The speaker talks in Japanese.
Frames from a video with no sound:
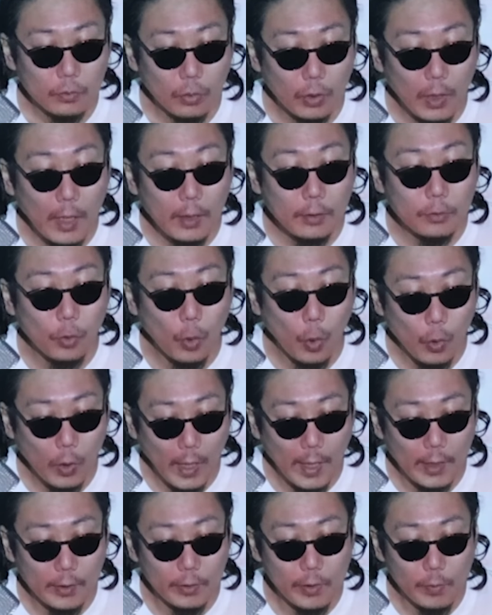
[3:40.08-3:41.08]
トラックを
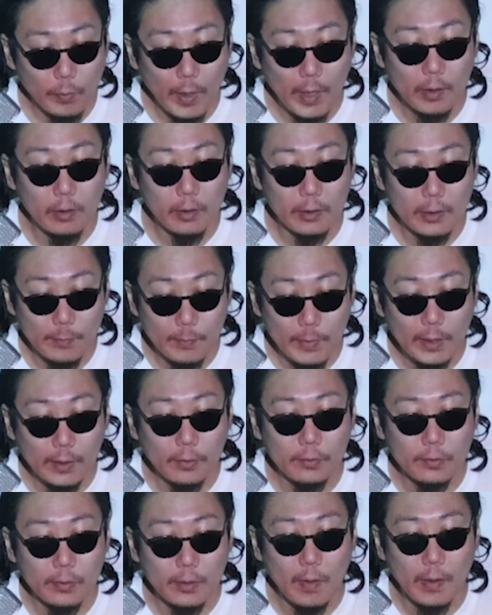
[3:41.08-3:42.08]
変えるいわゆる
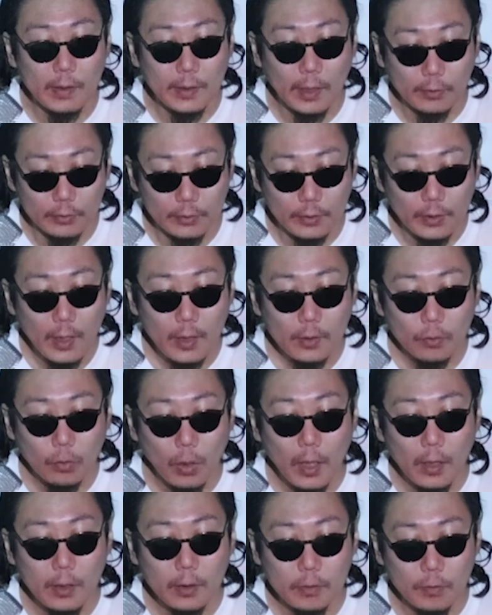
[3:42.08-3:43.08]
リミックスではなく
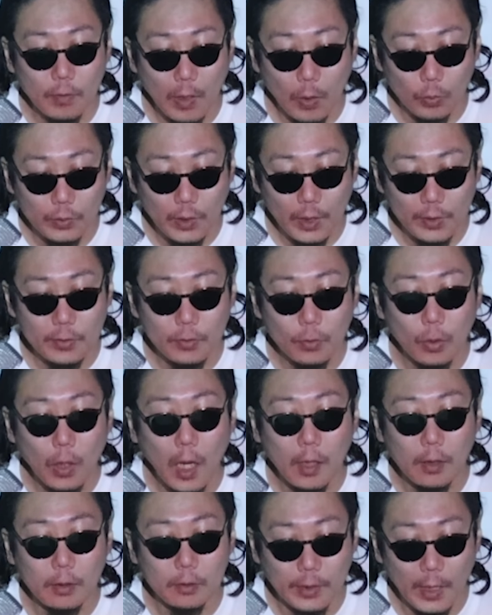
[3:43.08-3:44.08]
トラックは同じ
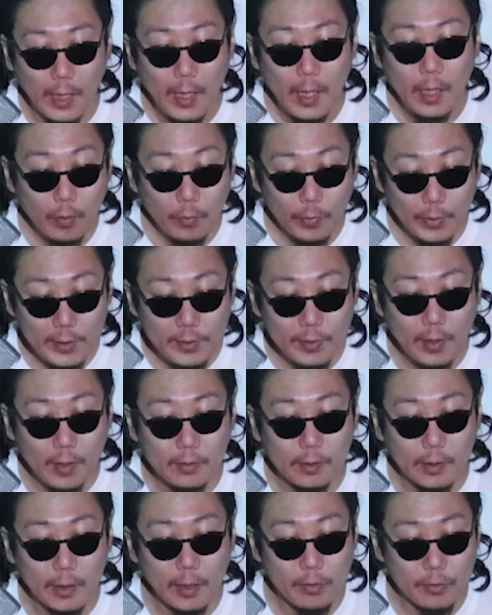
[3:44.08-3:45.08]
トラックでフィーチャー
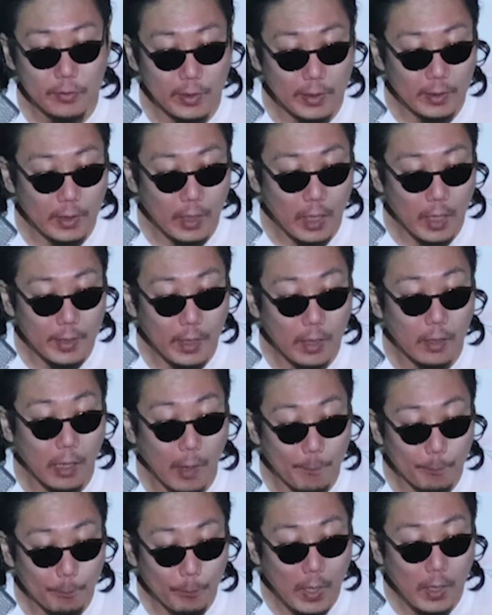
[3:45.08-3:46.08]
されるシンガーや
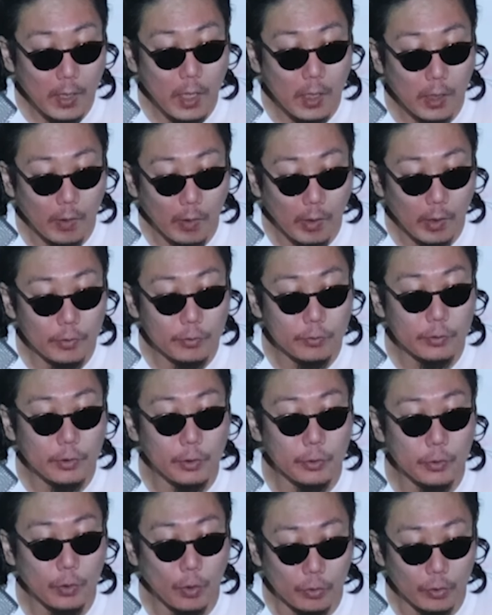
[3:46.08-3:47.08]
ラッパーが変わるって
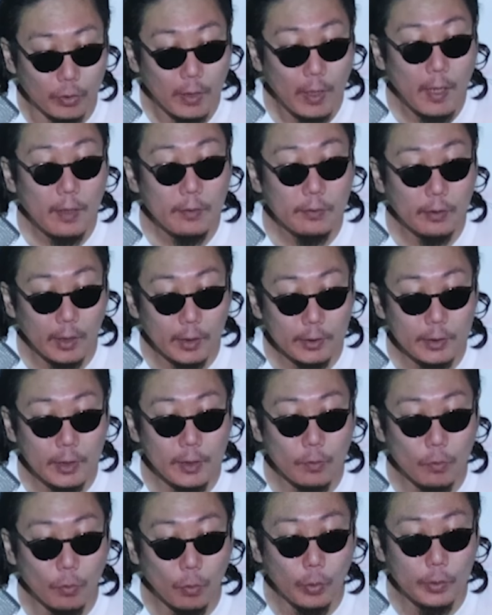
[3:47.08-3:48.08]
いう曲最
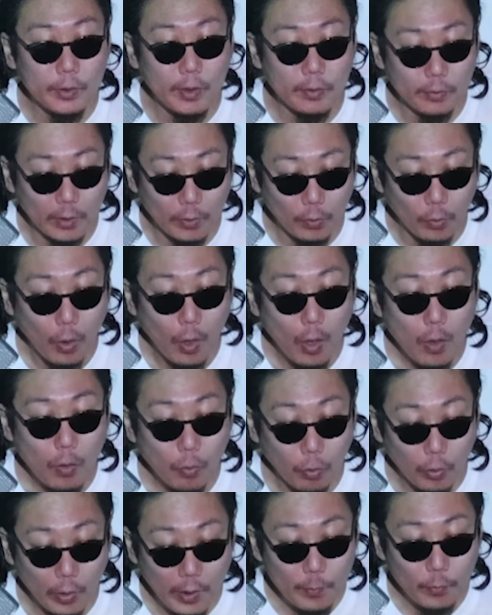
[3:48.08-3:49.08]
近多いですけど
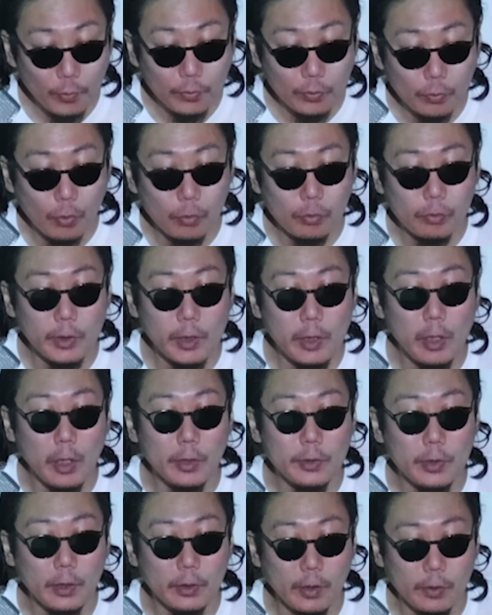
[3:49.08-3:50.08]
これもすごくいい
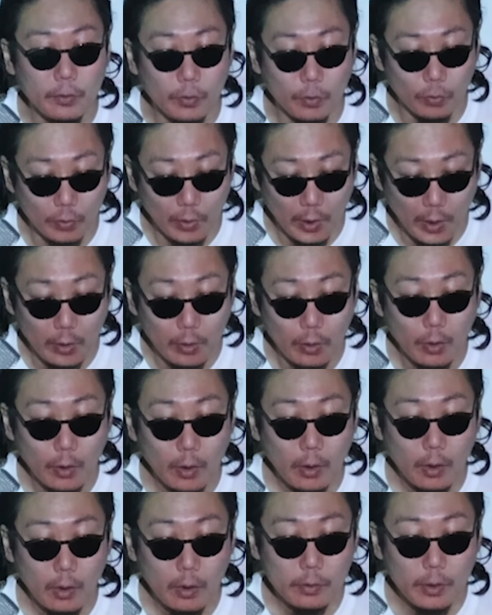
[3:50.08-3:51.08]
アイデアですよね
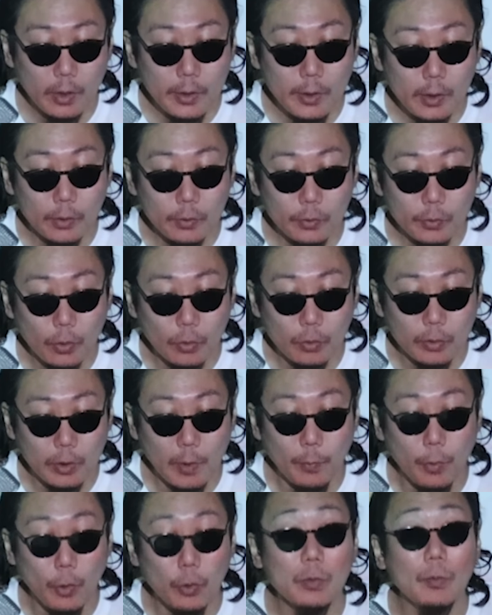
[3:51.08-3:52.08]
何かの曲
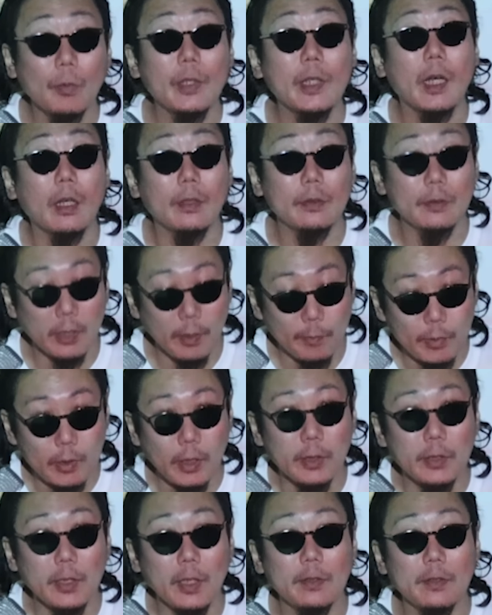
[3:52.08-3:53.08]
で僕もやってみ
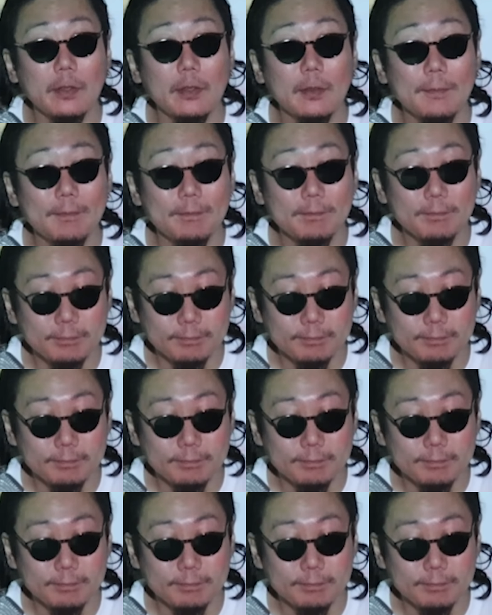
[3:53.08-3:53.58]
たいです